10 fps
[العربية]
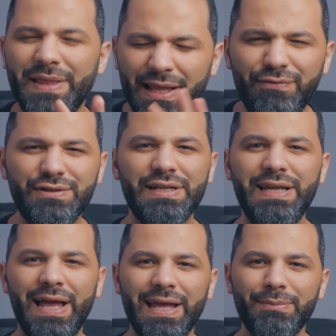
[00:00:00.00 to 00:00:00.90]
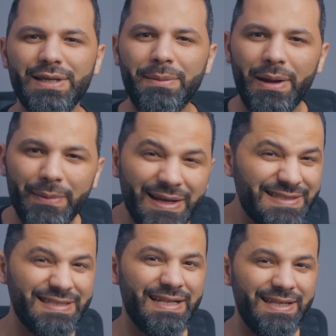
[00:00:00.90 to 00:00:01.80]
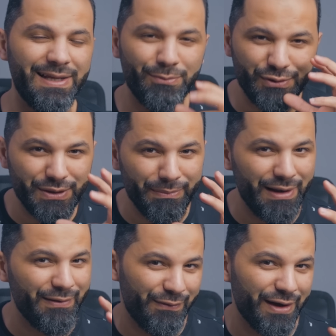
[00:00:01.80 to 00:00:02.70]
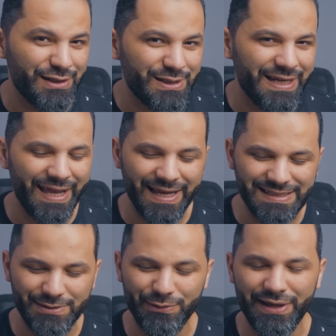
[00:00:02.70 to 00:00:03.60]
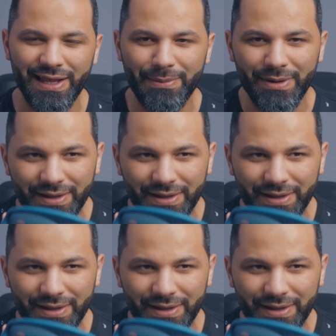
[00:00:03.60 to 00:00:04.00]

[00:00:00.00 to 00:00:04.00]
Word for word: نفس الريحه كده بتركب عربيه لسه جديده وتشم الفرش الكراسي والكنبه